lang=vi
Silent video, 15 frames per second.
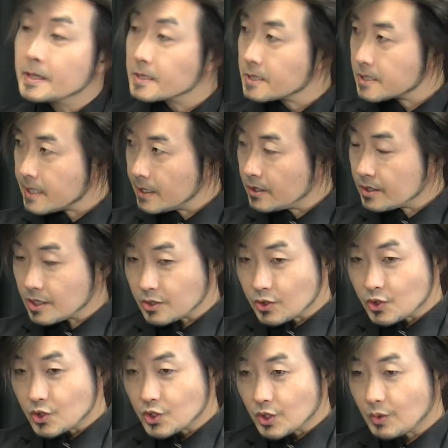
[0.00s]
có sai chân
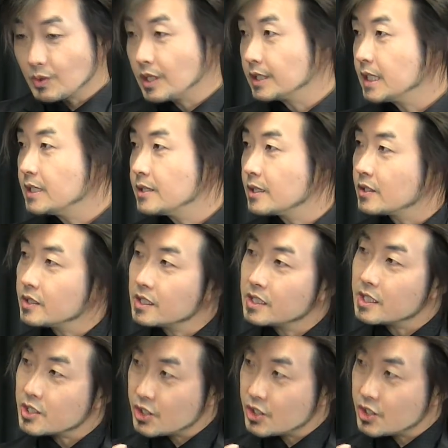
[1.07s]
từ dùng lò thế này chỉ có thêm khác